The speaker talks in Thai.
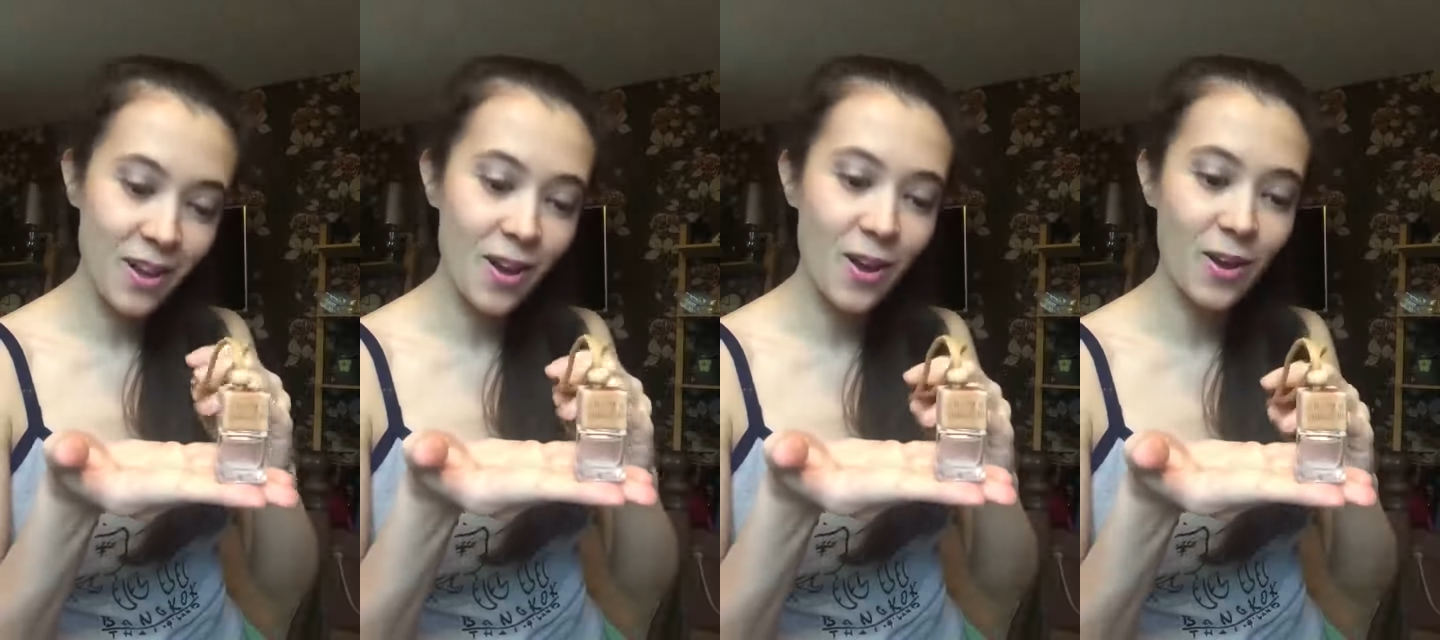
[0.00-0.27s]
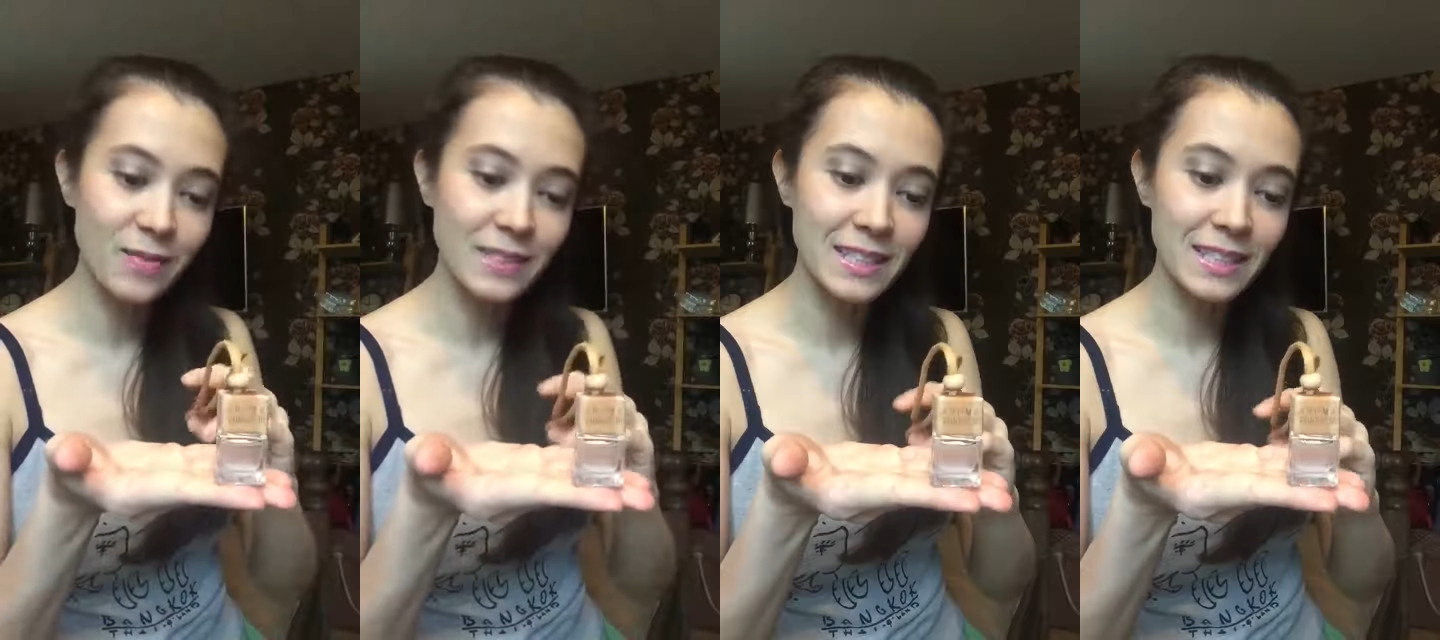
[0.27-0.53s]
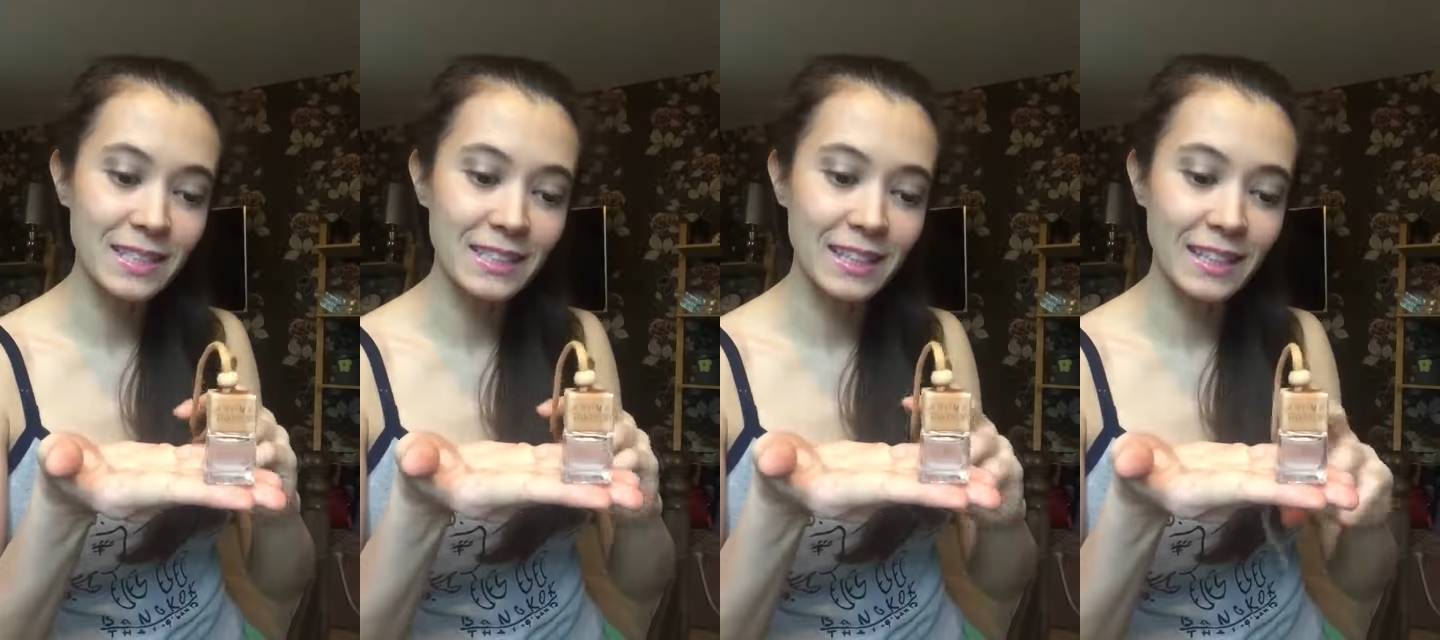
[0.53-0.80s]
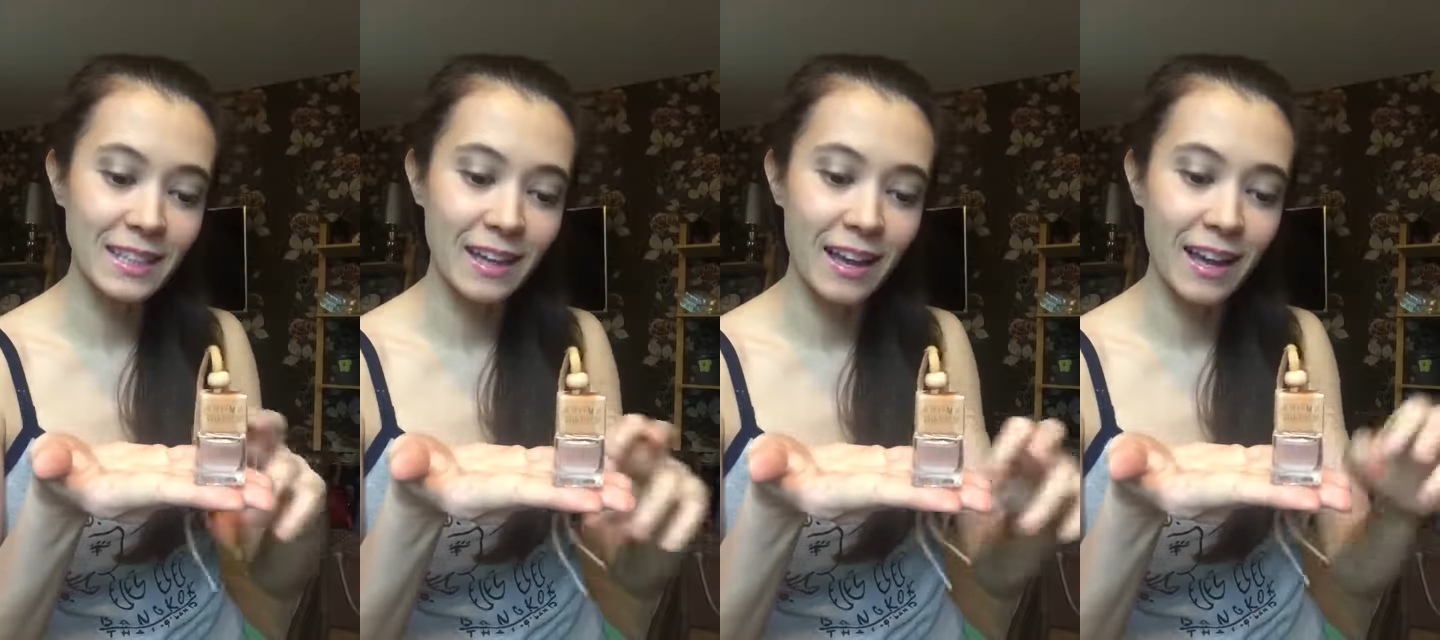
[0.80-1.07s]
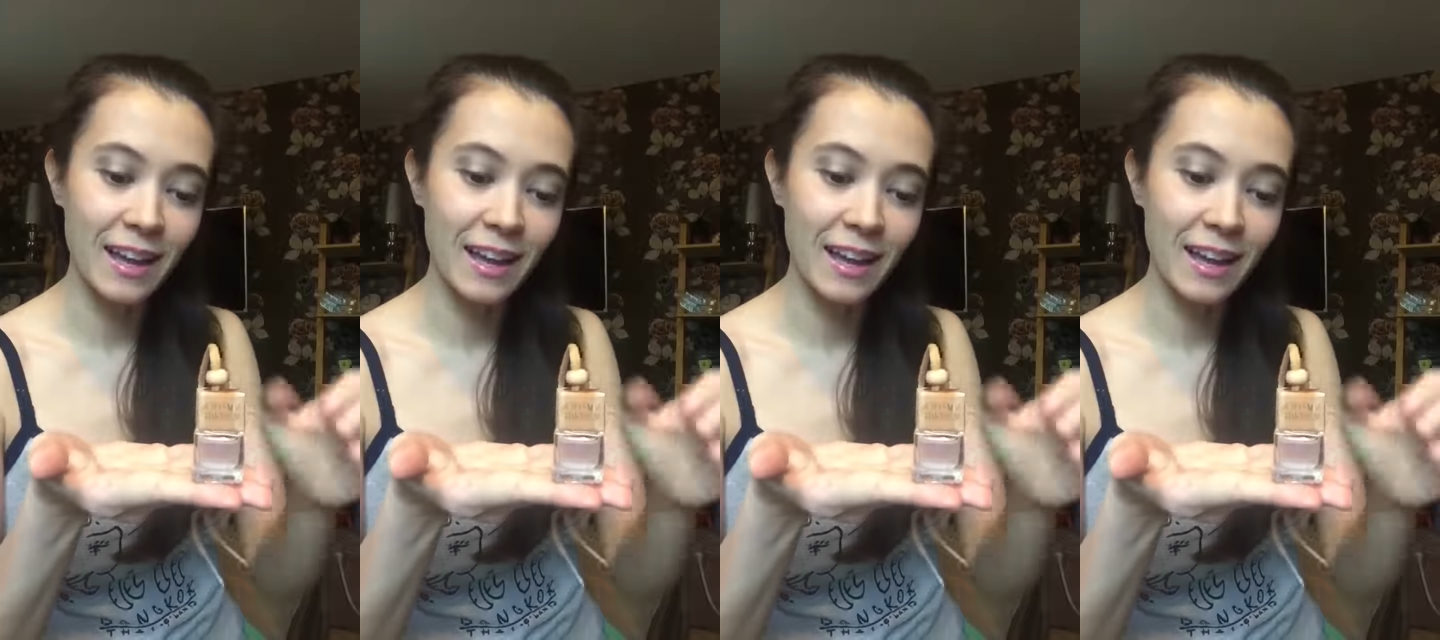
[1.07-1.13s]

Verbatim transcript: หอมจริงๆ